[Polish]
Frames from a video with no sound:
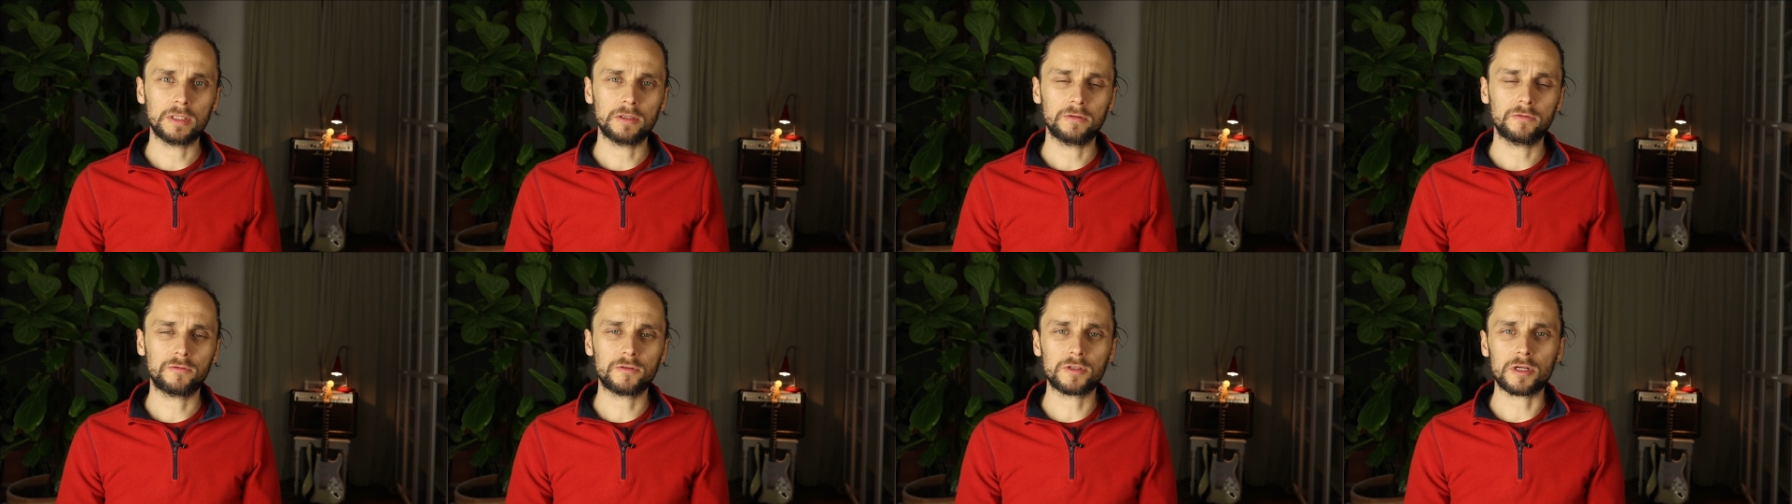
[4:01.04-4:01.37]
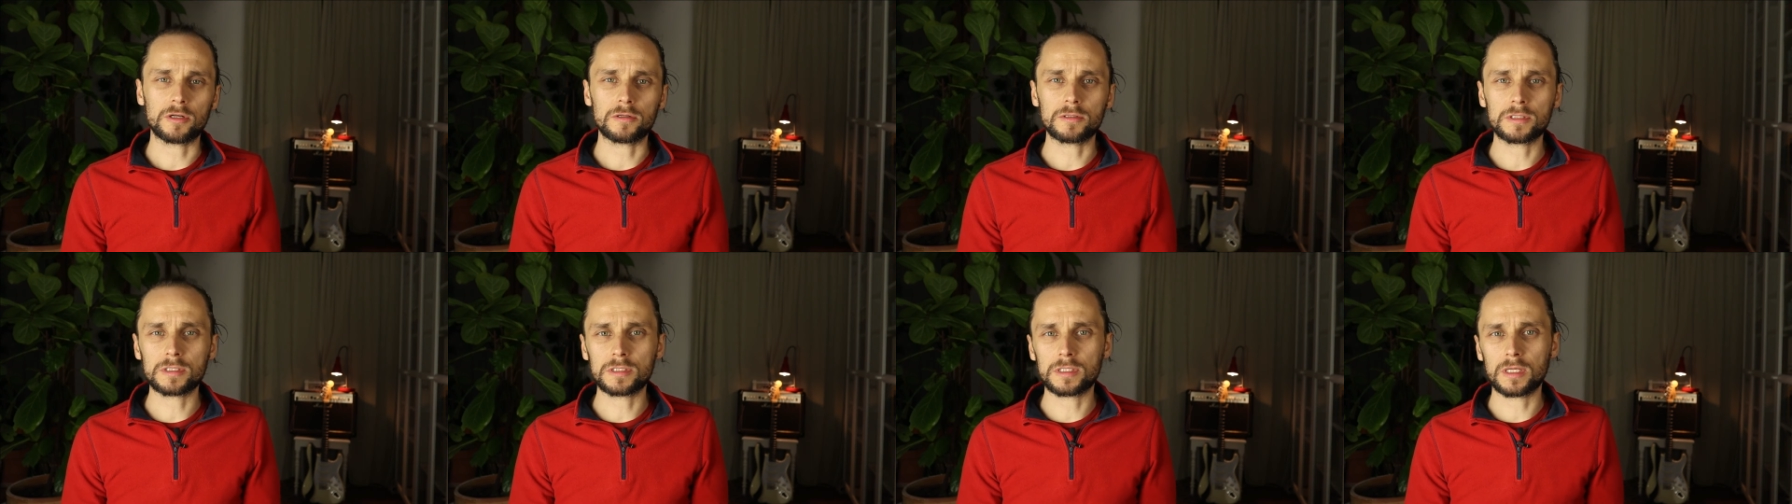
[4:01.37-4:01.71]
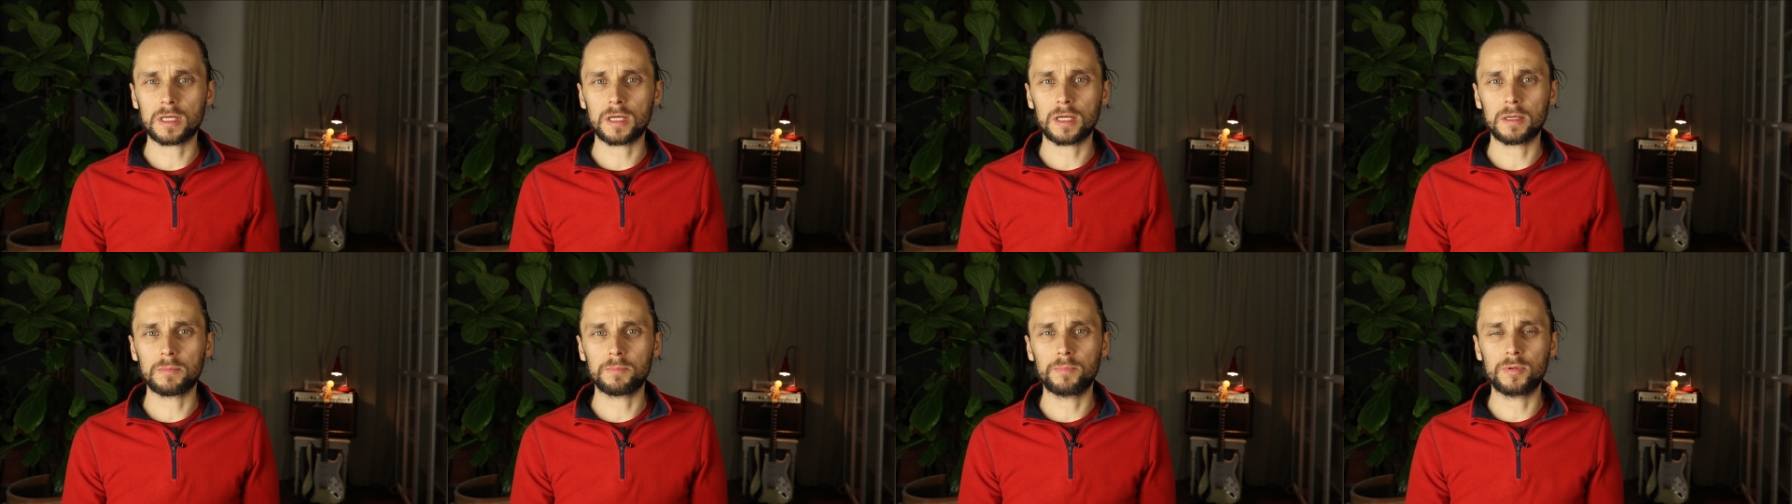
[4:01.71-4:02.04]
w
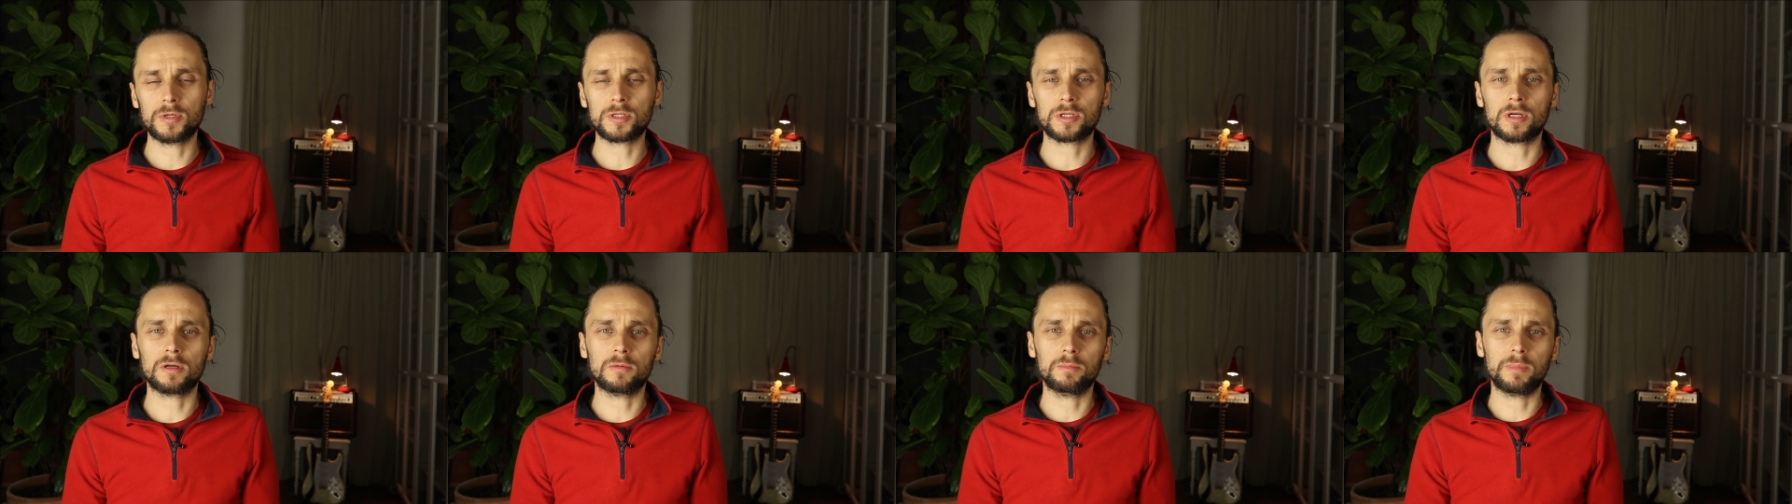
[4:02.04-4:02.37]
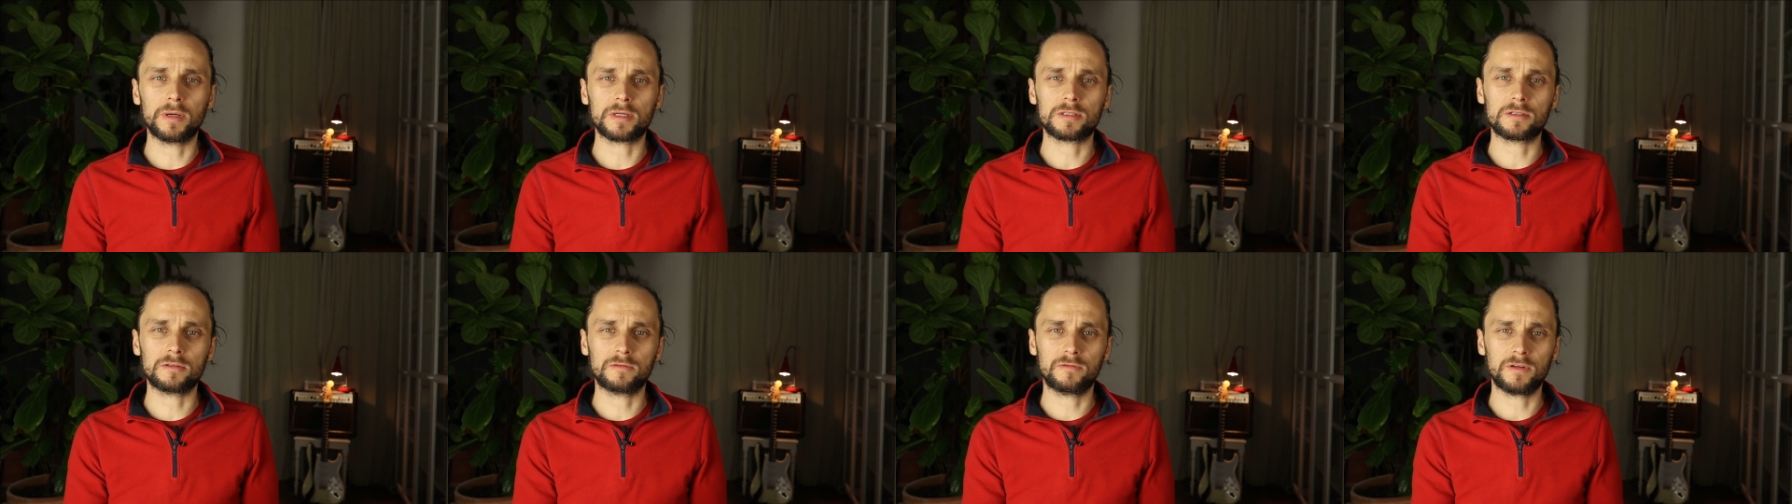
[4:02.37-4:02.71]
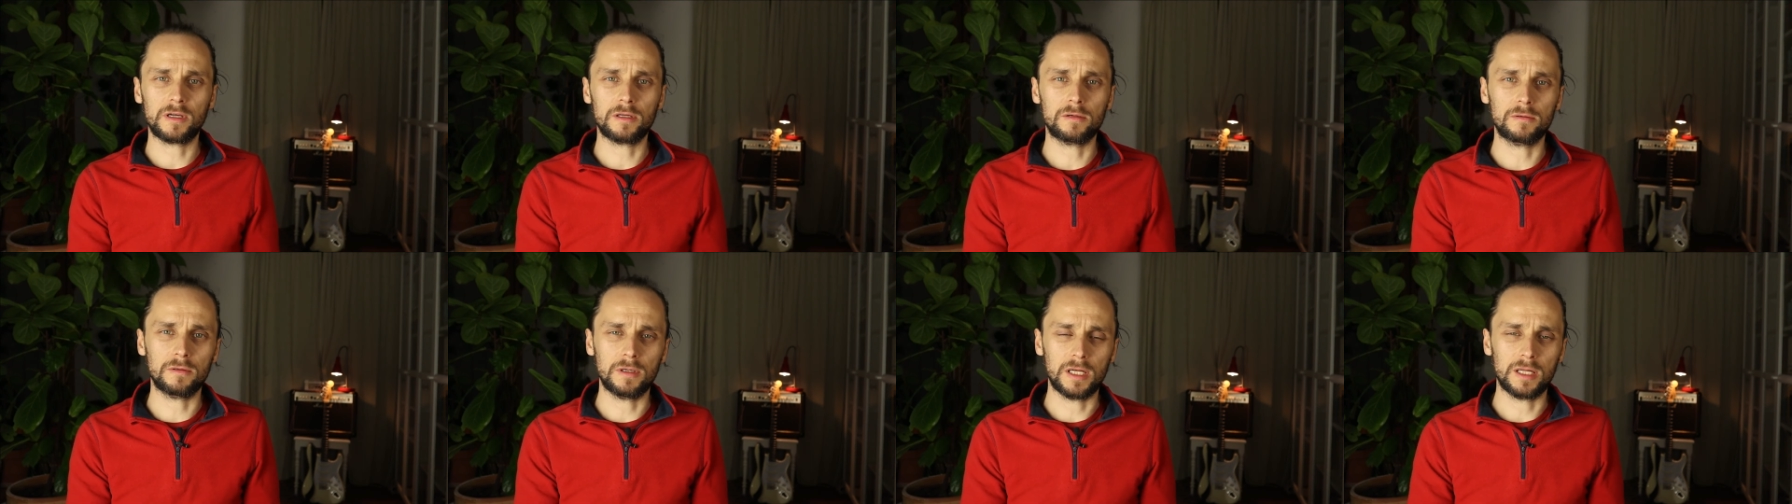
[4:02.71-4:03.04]
książce piszę o bardzo
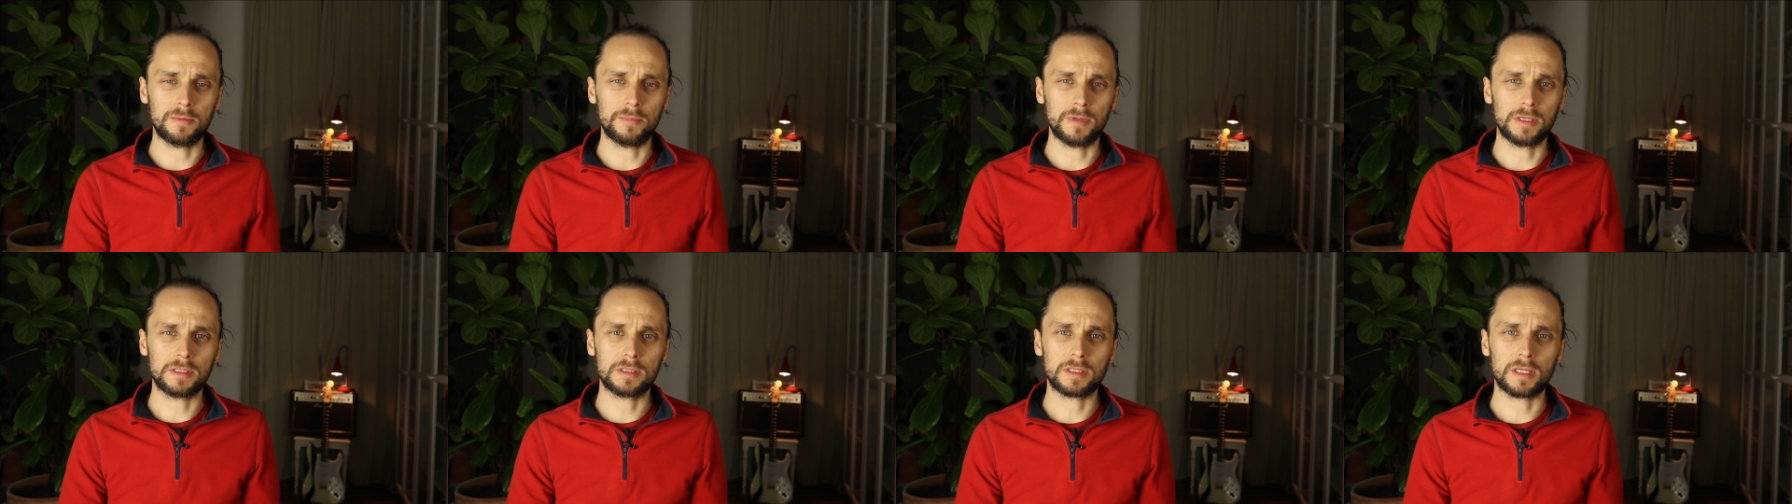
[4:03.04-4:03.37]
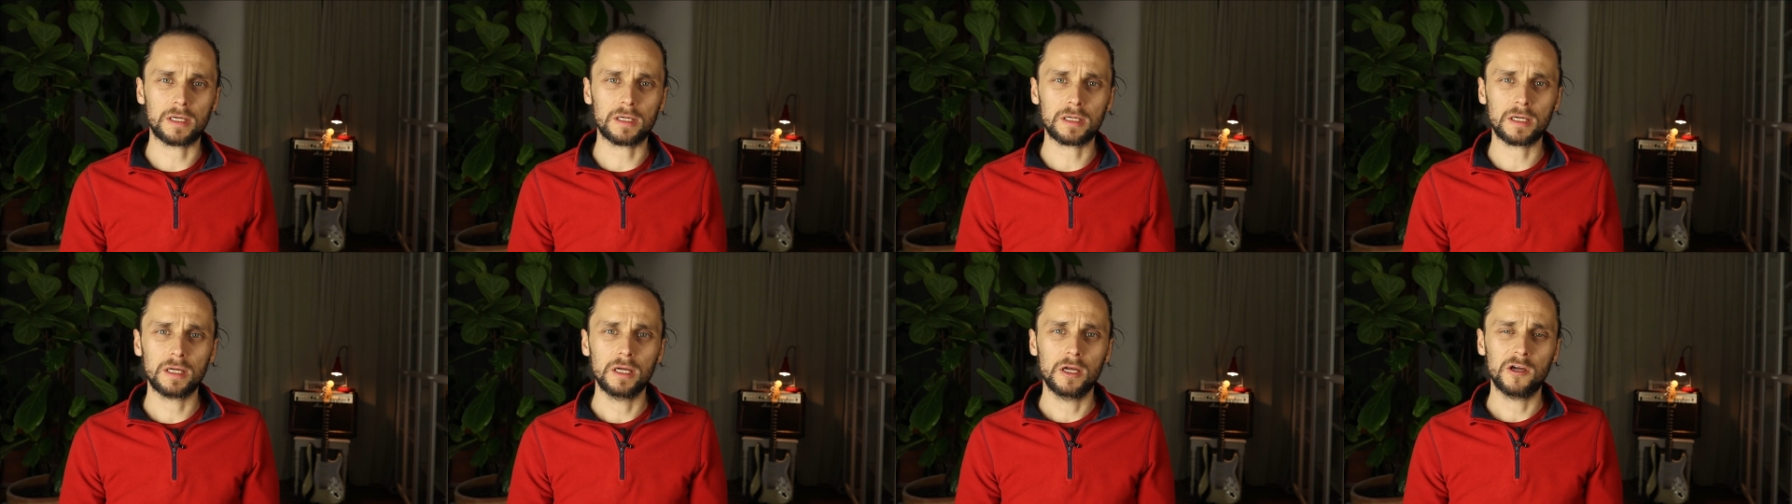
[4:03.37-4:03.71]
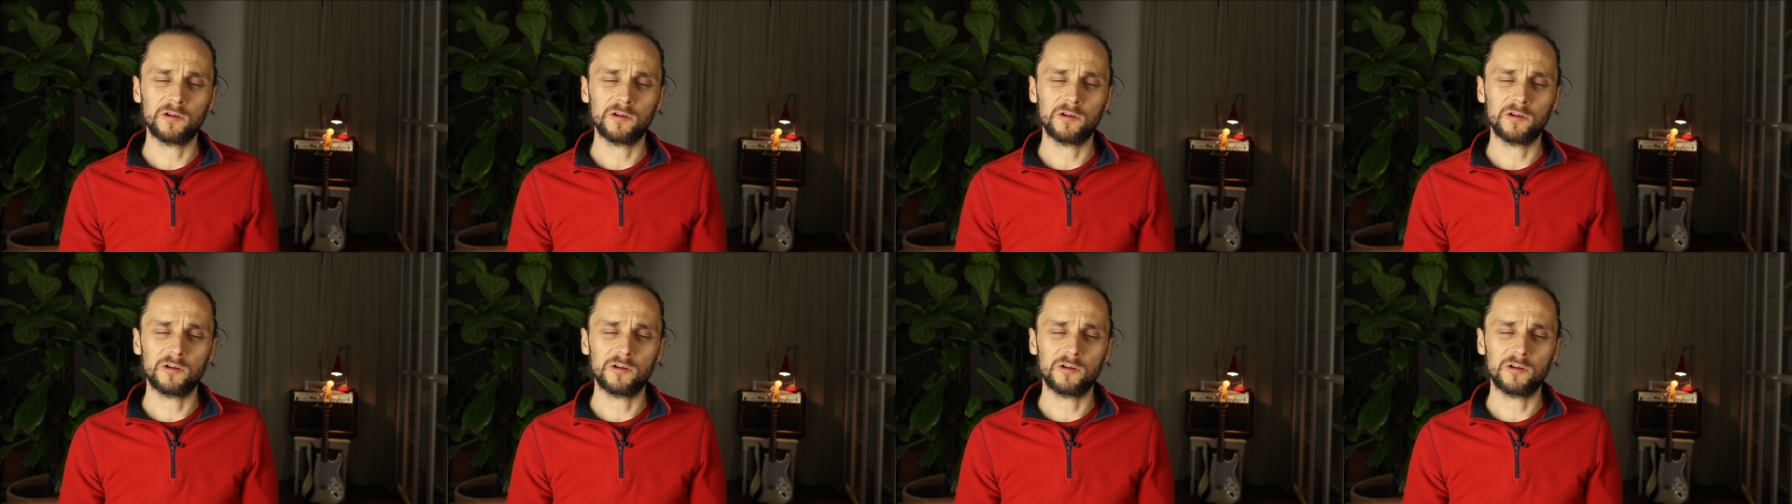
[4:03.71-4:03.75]
wielu elementach